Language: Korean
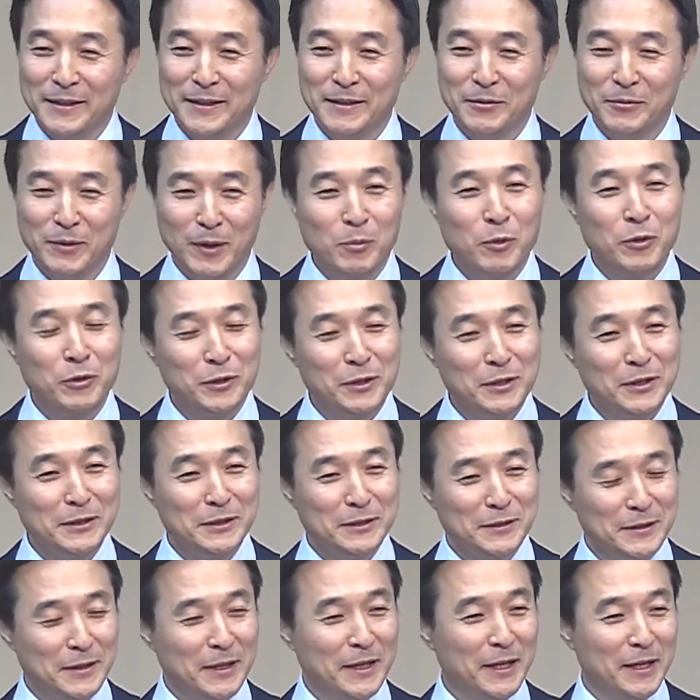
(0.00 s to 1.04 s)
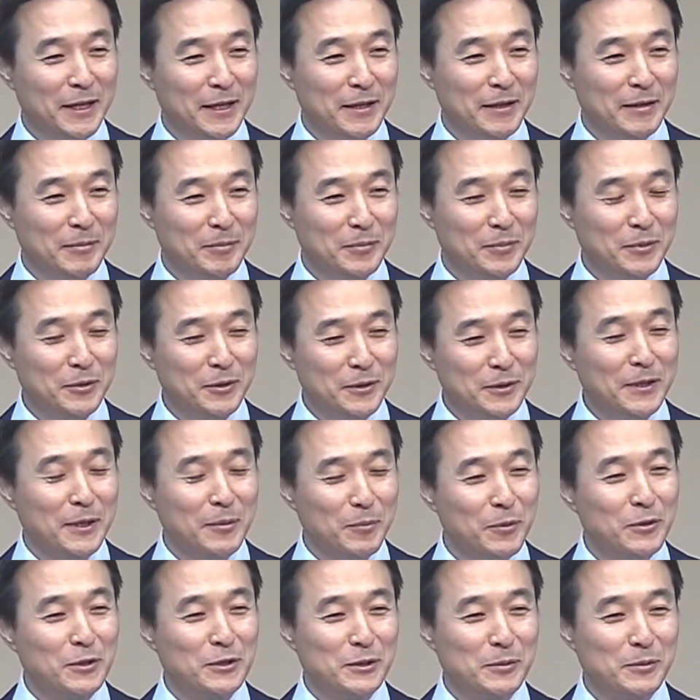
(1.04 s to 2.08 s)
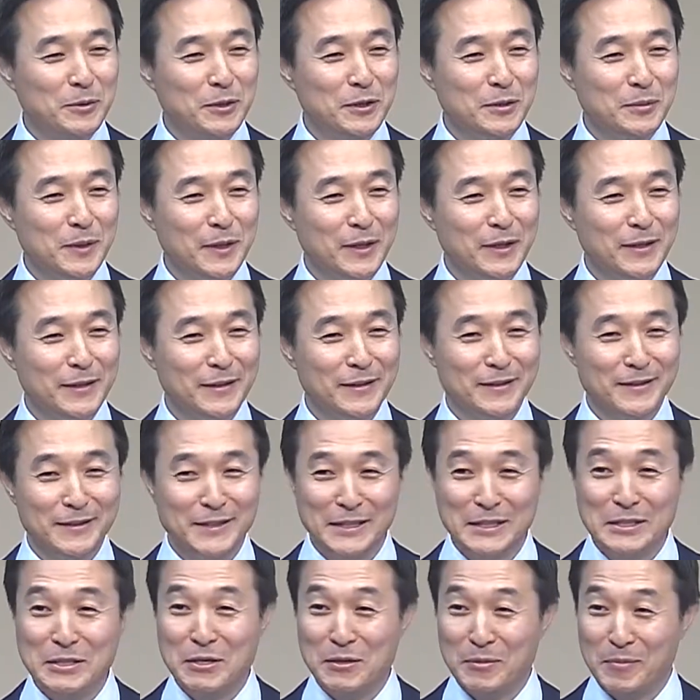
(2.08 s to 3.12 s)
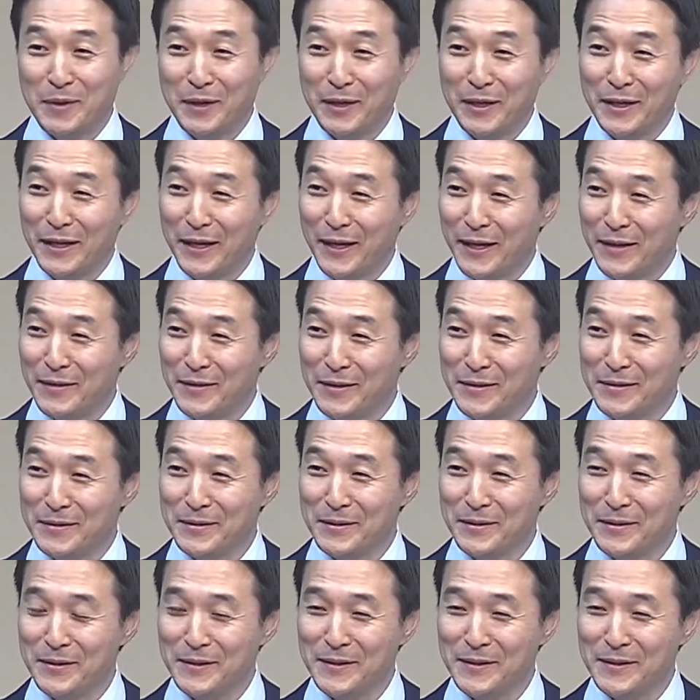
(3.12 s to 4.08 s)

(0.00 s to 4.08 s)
외모는 네, 뭐 그렇게 보일지 모르지만 2년밖에 음, 안 됐어요.